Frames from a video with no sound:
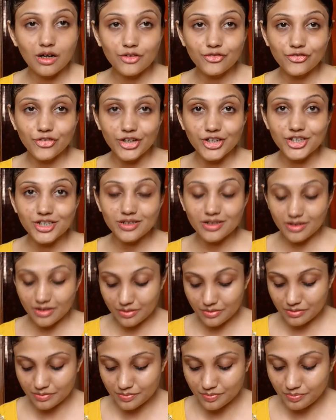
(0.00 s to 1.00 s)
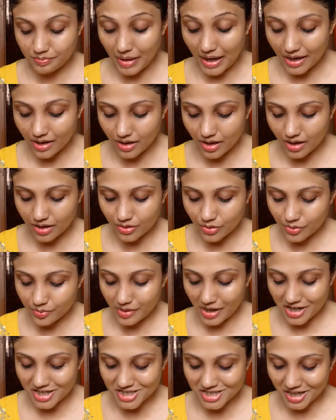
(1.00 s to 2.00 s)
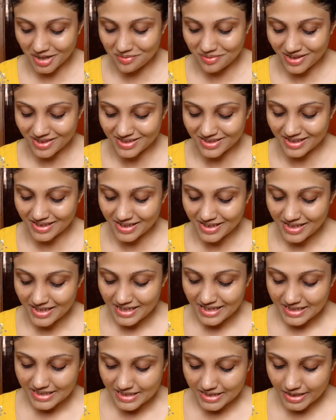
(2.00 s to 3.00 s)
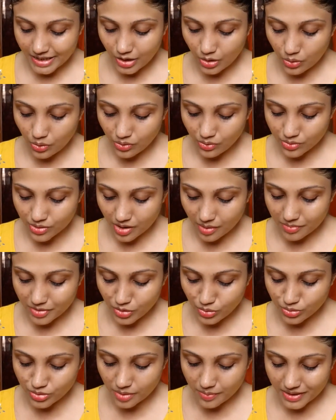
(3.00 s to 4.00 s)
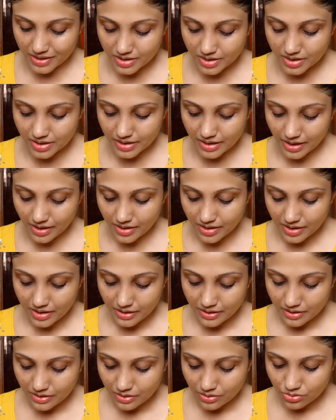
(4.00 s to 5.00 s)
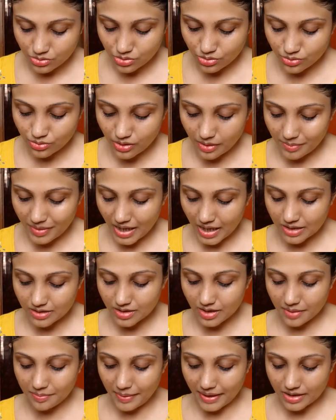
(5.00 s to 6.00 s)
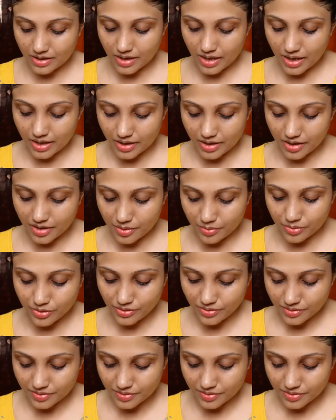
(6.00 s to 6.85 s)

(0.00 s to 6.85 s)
ফেস প্যাক লাগানোর ব্রাশটা এই বাড়িতে ছিল ওটা আমি খুঁজে পাচ্ছি না তো আমি হাত দিয়ে প্যাকটা লাগিয়ে নেবো